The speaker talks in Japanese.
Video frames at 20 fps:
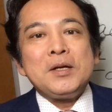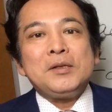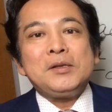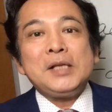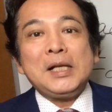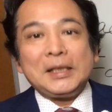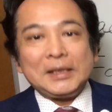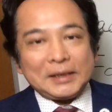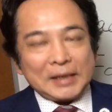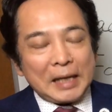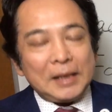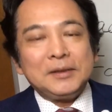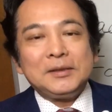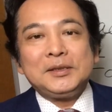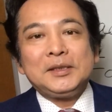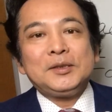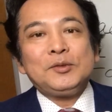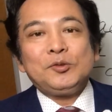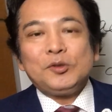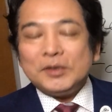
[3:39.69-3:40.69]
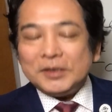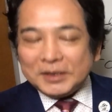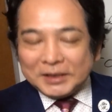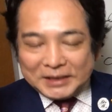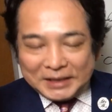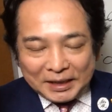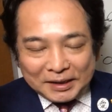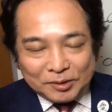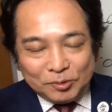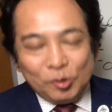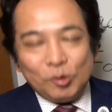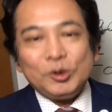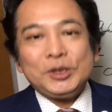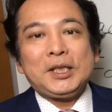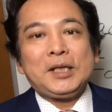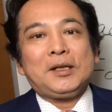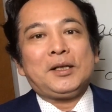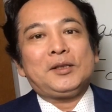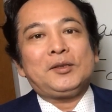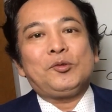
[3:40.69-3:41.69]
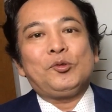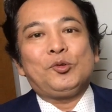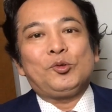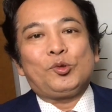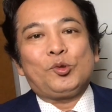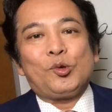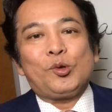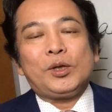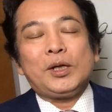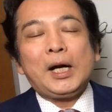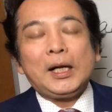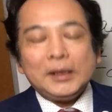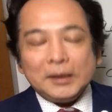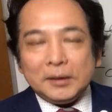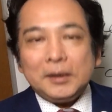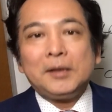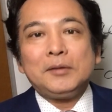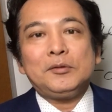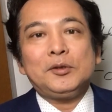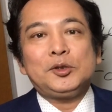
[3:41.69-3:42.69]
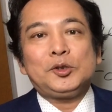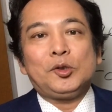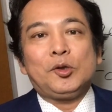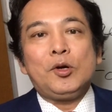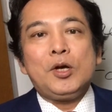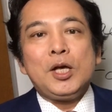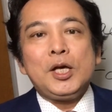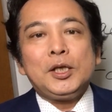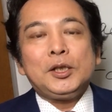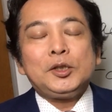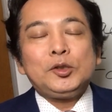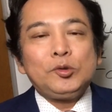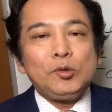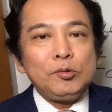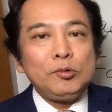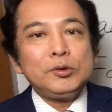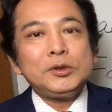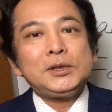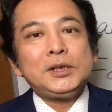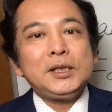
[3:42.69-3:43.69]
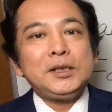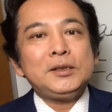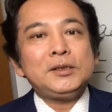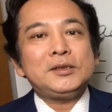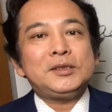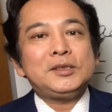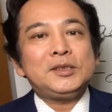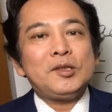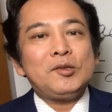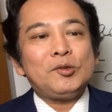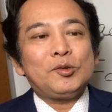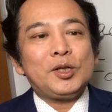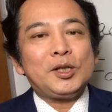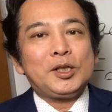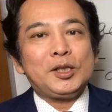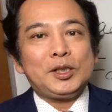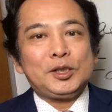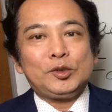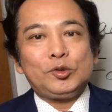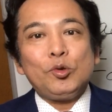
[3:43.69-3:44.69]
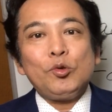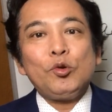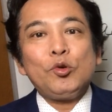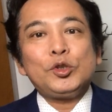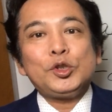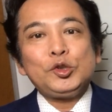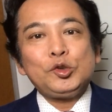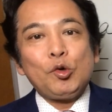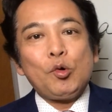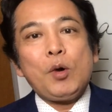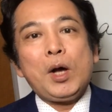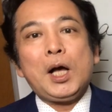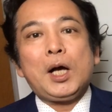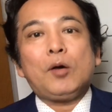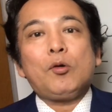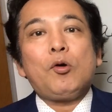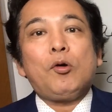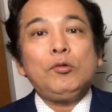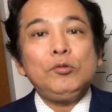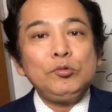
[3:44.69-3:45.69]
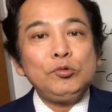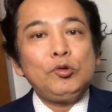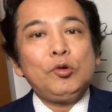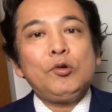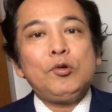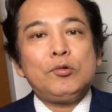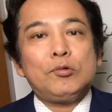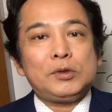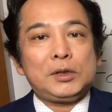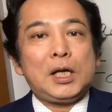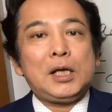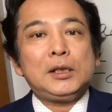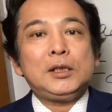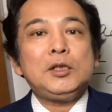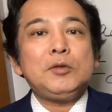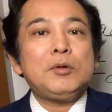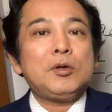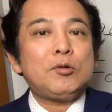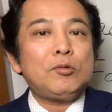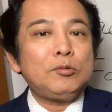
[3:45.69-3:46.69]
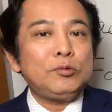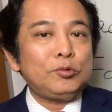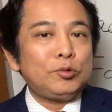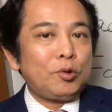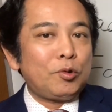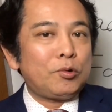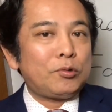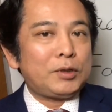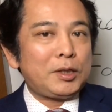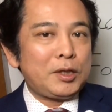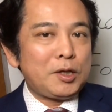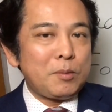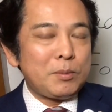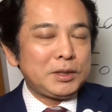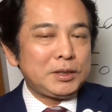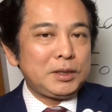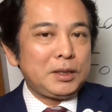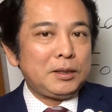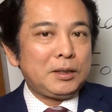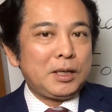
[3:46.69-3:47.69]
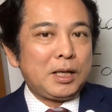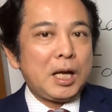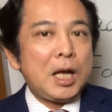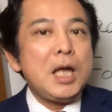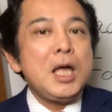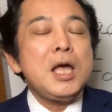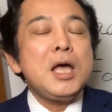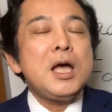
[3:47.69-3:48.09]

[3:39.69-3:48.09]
なかじゃあどうしてかというと簡単ですよ人のせいにしてる限りその人はコントロール他人はコントロールできませんから